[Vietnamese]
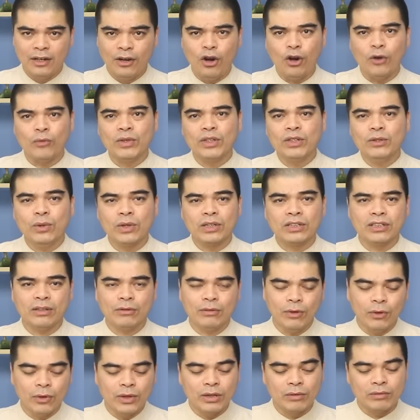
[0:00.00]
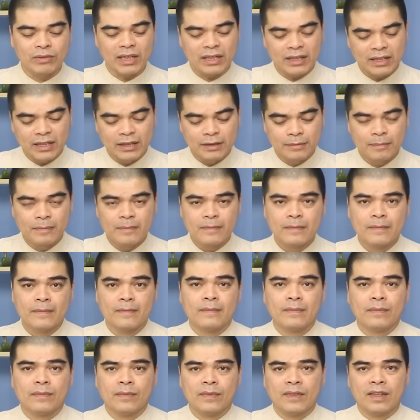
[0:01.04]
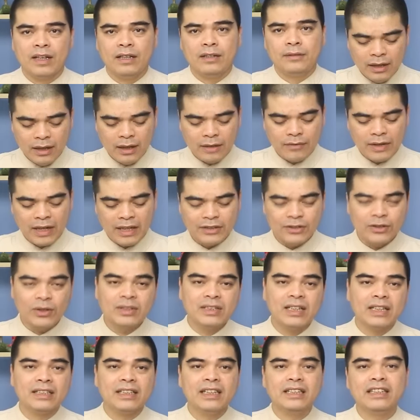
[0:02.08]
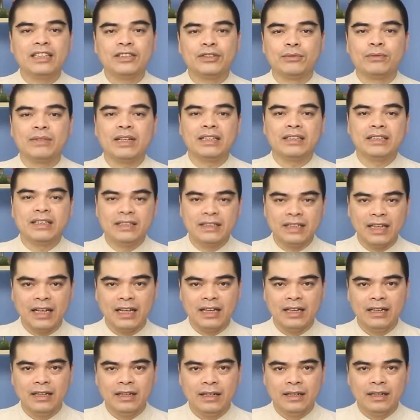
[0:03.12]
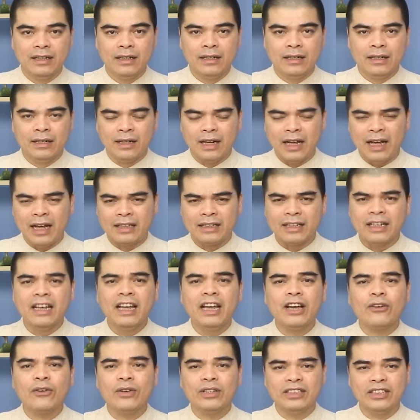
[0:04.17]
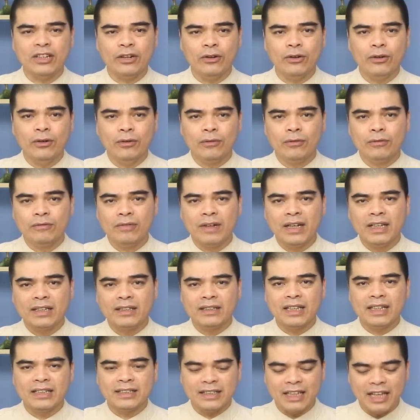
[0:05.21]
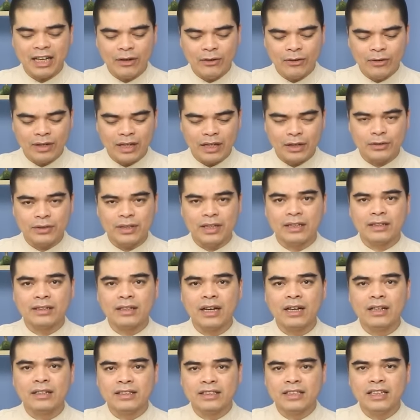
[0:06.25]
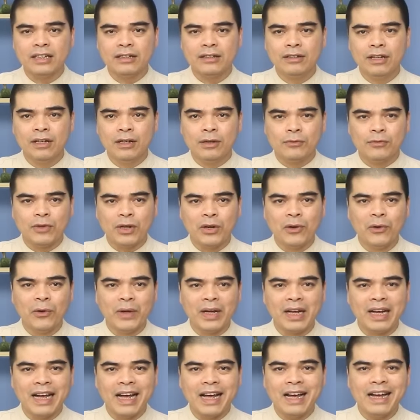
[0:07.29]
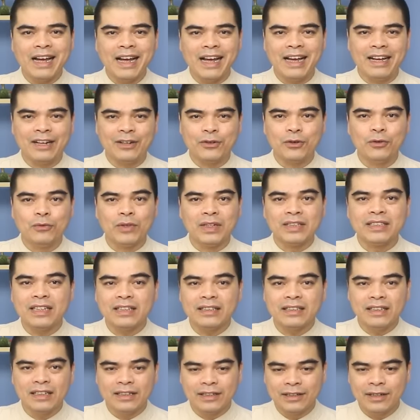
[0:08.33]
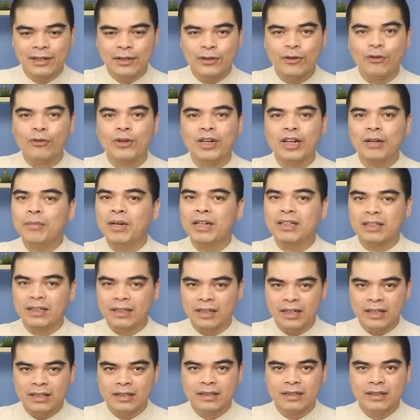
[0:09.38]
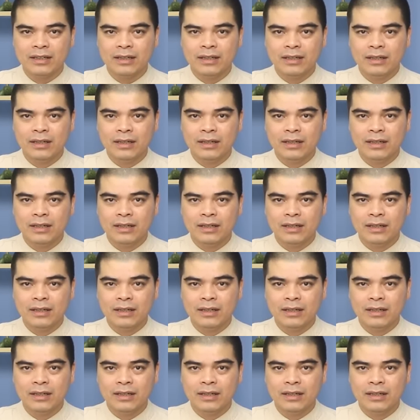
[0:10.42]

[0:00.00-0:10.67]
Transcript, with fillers: Họ vẫn thuộc trong hội đồng gia tiên. Đấy. Và do gia tiên nhà chúng ta sinh ra là thế hệ con cháu, vậy tại sao lại có thể thờ riêng và ngồi ngang hàng cùng với gia tiên, cùng các bậc thần linh?